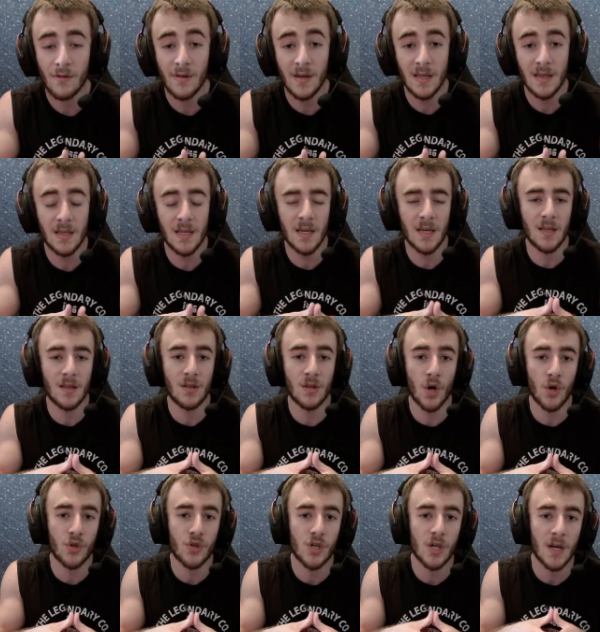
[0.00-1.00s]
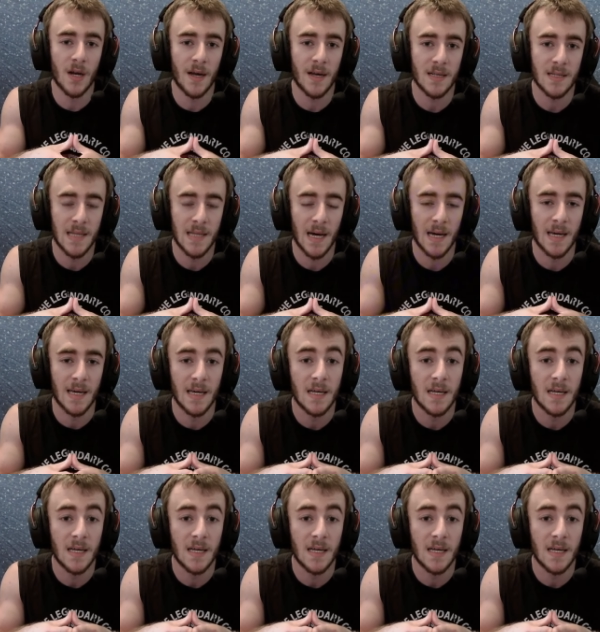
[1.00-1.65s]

quindi non ci resta che